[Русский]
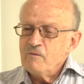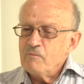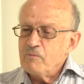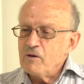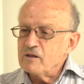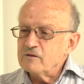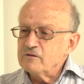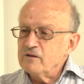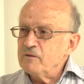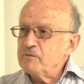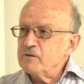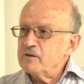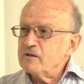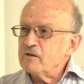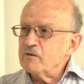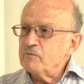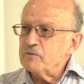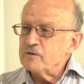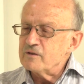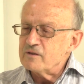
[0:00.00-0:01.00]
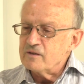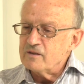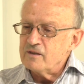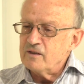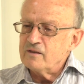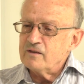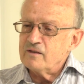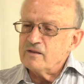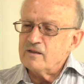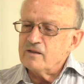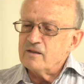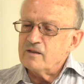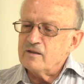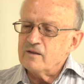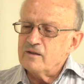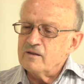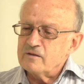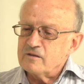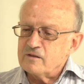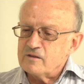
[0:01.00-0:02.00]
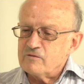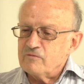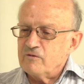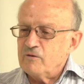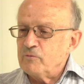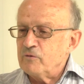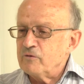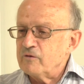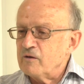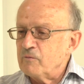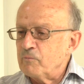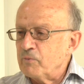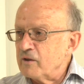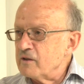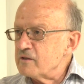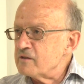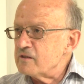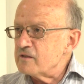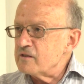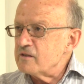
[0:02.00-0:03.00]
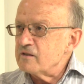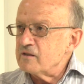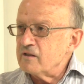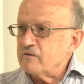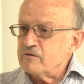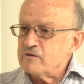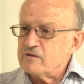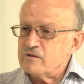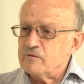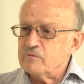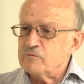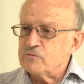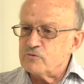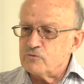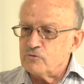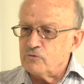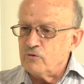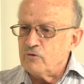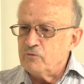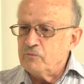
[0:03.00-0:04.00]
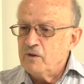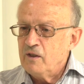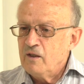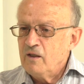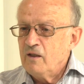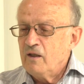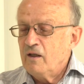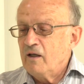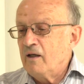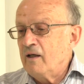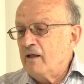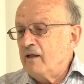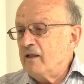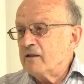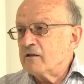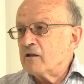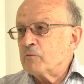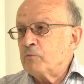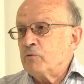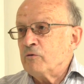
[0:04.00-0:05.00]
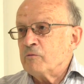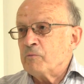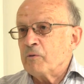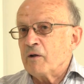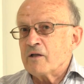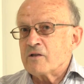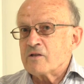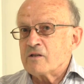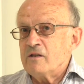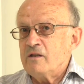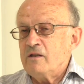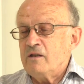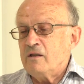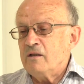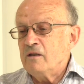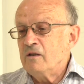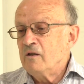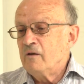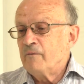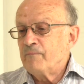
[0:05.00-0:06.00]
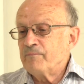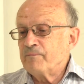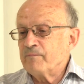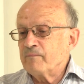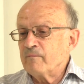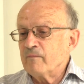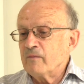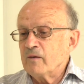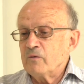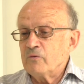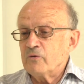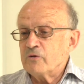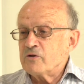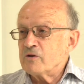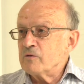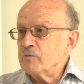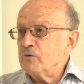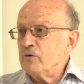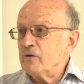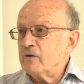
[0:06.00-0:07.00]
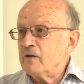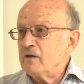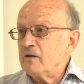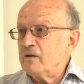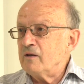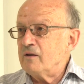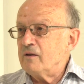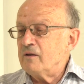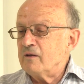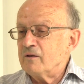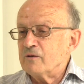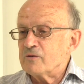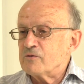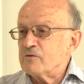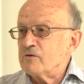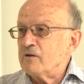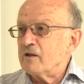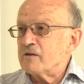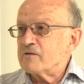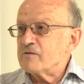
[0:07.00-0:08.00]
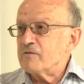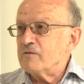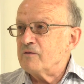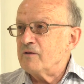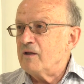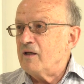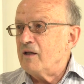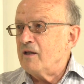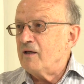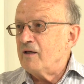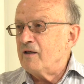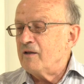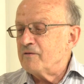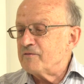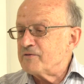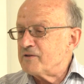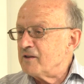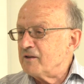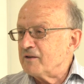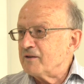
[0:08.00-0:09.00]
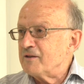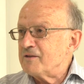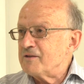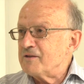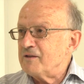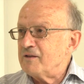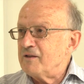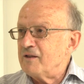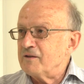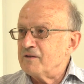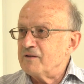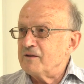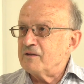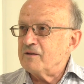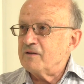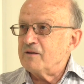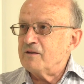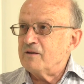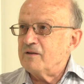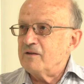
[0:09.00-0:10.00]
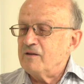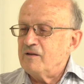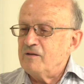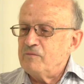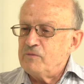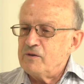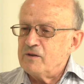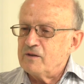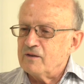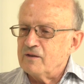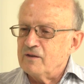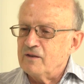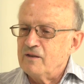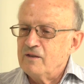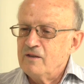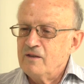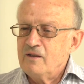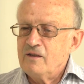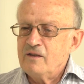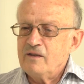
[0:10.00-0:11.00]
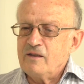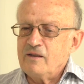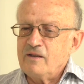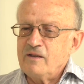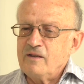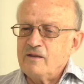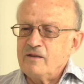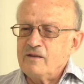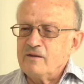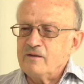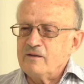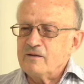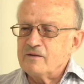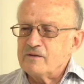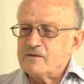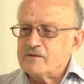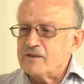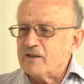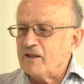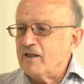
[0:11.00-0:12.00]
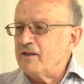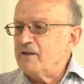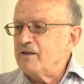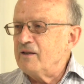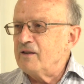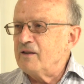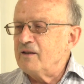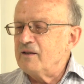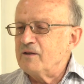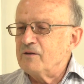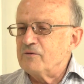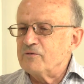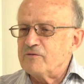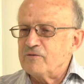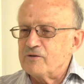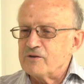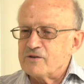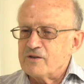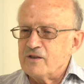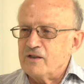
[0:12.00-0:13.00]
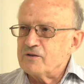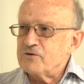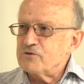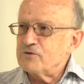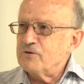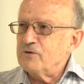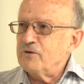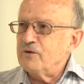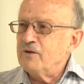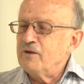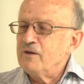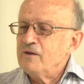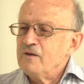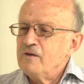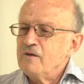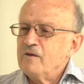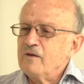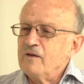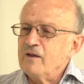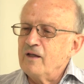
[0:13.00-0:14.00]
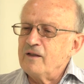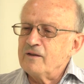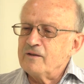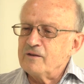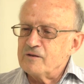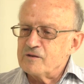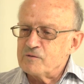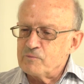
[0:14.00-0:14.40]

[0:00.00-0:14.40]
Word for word: парламента, президента, со свободной прессой, с независимым судом. Э, этот путь прошли очень многие государства на всех континентах мира. И странно утверждать, что на это не